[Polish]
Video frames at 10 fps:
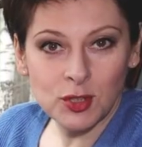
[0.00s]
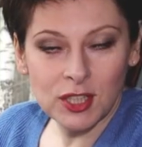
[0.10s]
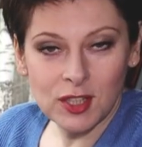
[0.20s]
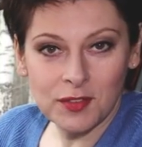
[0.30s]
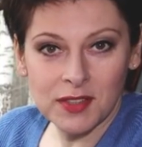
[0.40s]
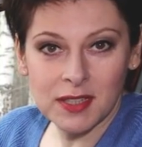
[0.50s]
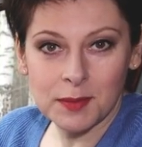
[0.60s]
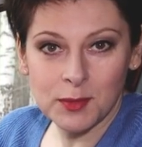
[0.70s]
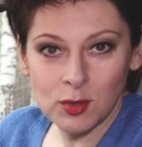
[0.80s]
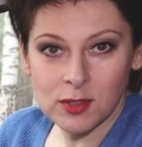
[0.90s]
budżetowych,
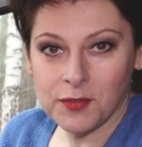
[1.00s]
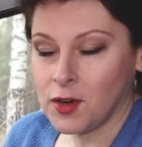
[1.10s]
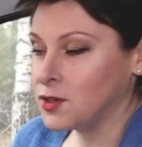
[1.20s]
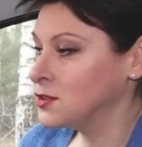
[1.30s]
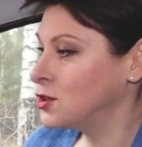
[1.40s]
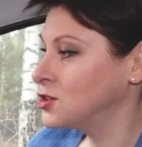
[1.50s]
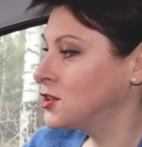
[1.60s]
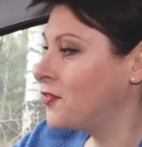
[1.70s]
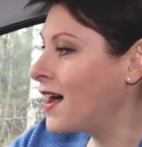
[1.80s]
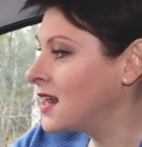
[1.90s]
mnóstwo dość
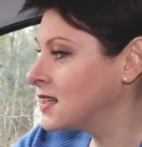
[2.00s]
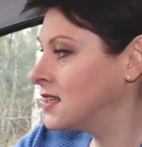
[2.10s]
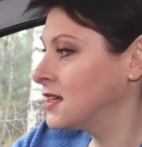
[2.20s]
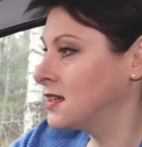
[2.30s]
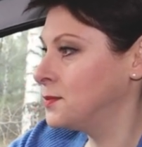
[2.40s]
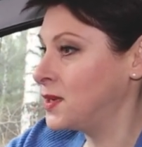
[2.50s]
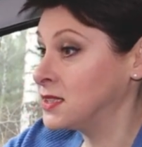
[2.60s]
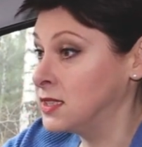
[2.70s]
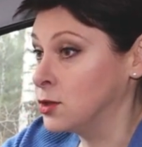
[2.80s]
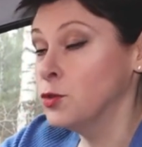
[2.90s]
twardych
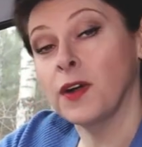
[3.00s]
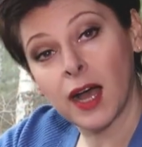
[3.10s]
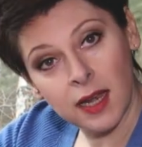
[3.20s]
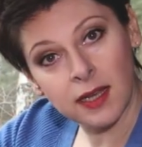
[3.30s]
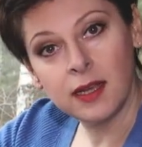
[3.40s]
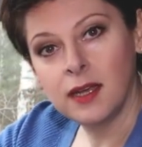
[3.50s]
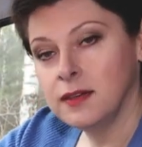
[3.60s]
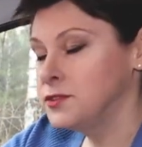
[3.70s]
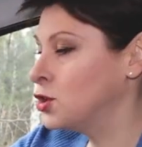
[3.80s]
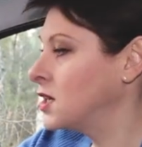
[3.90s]
plastików, ale
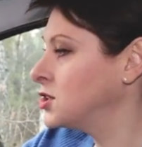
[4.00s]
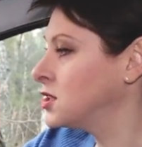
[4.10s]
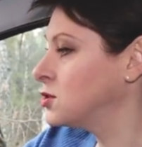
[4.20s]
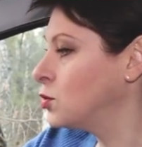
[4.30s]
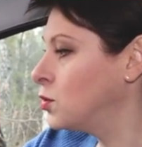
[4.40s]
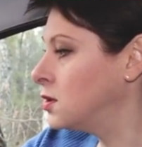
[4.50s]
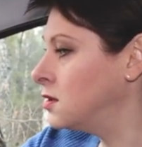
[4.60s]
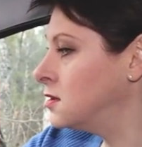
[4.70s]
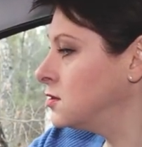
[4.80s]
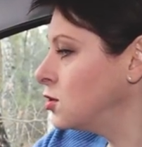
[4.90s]
w joggerze są
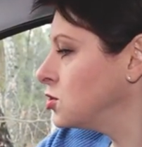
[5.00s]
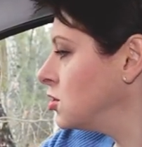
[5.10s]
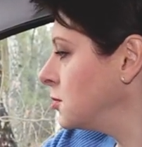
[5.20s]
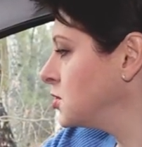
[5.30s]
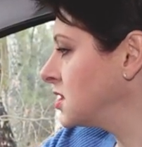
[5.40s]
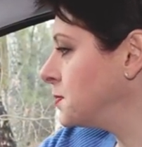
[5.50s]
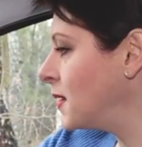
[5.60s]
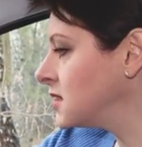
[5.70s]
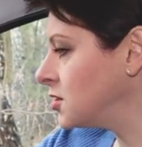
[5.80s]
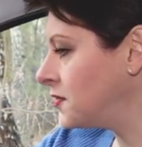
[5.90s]
e, dość dobrze
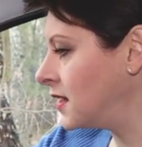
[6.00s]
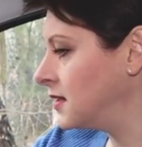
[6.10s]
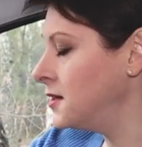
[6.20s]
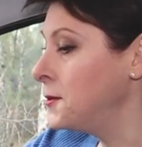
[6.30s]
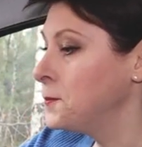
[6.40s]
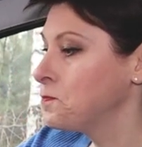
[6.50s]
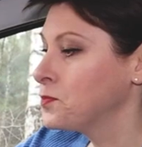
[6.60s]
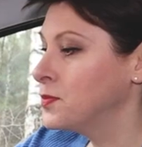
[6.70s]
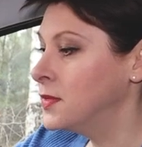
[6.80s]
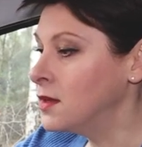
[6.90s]
spasowane.
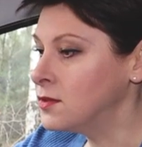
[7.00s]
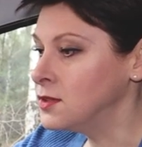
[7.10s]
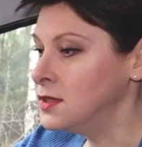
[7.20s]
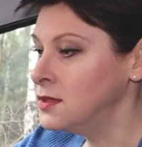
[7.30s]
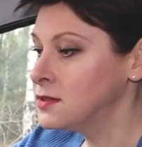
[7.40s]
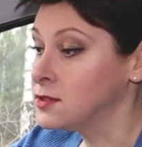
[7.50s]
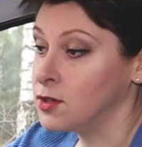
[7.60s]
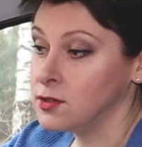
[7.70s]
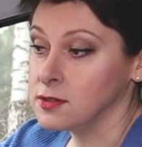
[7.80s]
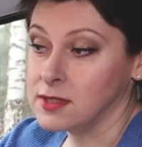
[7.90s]
No i
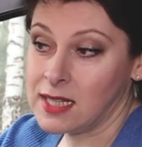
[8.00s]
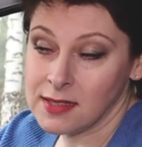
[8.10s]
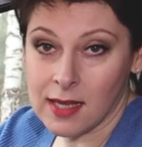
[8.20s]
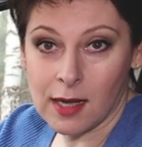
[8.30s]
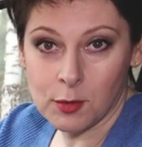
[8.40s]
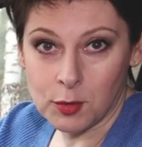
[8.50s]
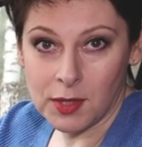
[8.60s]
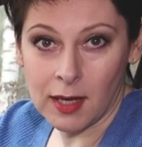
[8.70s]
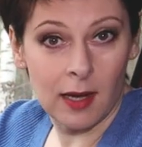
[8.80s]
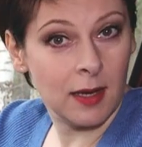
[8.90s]
co
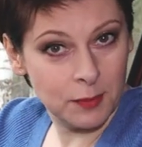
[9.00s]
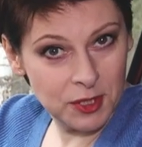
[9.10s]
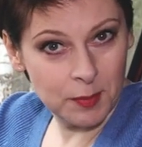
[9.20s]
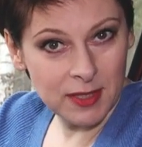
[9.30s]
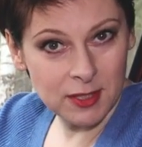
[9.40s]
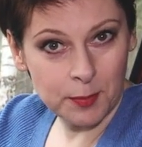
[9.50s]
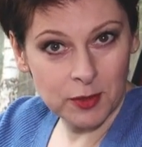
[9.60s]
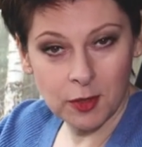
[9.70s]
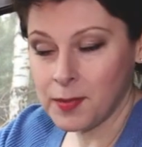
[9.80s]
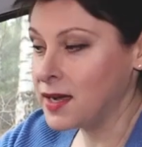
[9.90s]
zaskakuje, ale mi się bardzo
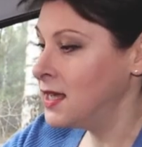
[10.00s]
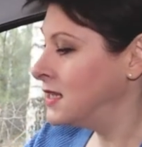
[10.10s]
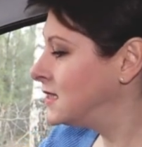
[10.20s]
podoba,